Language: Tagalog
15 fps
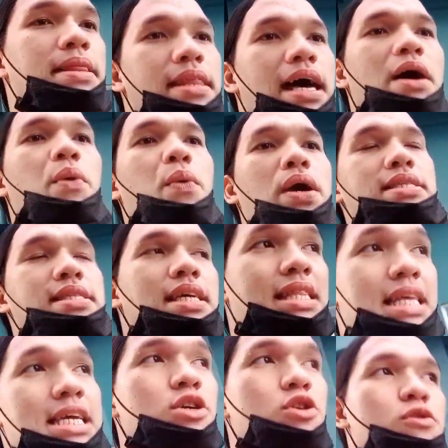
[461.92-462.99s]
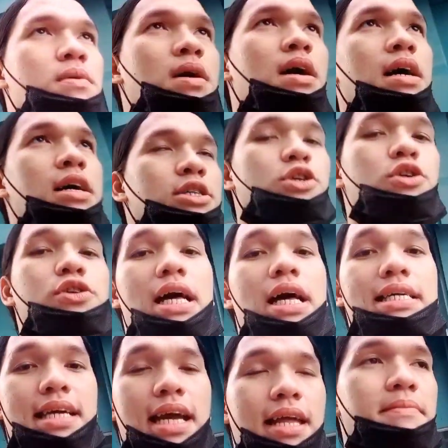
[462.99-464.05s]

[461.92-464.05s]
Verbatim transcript: Mandawe sa Kingob. So nasa